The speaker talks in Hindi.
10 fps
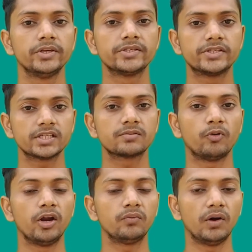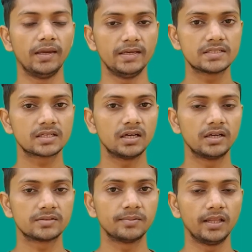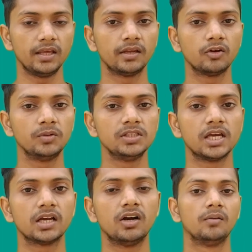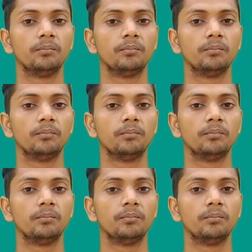6.5 इंच का डिस्प्ले देखने को मिल जाएगा